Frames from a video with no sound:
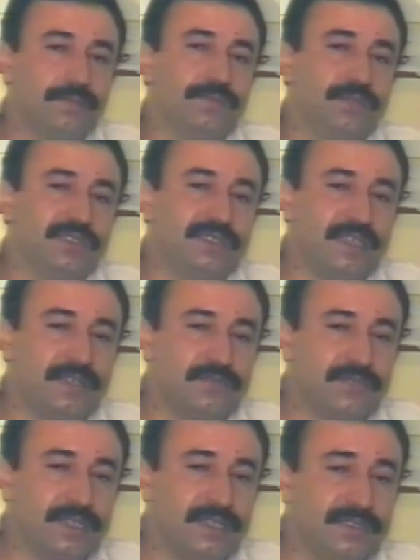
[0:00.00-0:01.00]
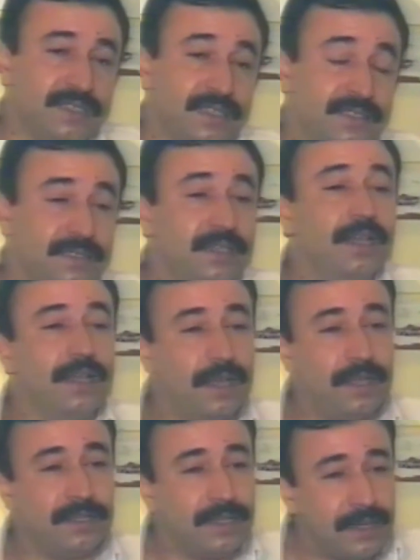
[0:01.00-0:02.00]
bu işler düzelecektir.
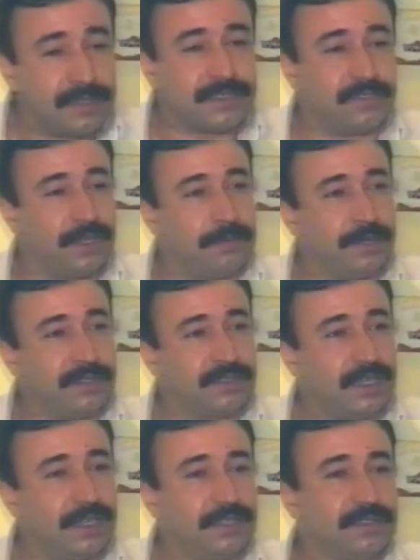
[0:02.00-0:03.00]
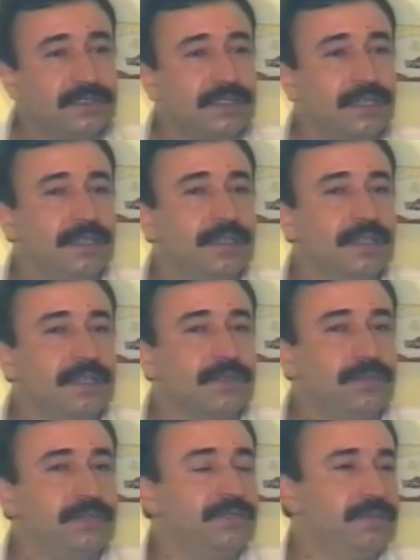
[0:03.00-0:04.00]
Ha neresi var başka? İşte
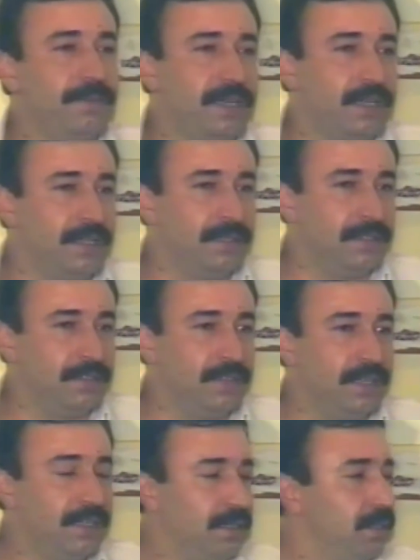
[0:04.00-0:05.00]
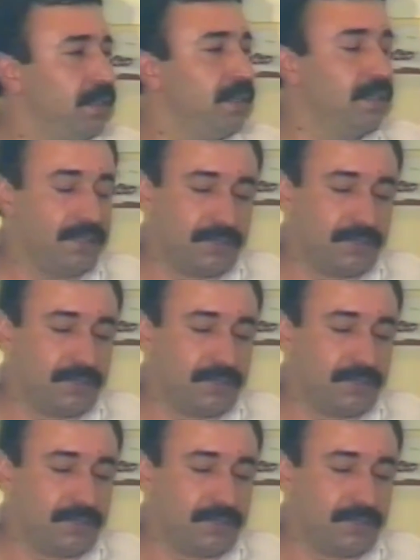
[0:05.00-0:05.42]
Kültür Bakanlığı. Kültür Bakanlığı.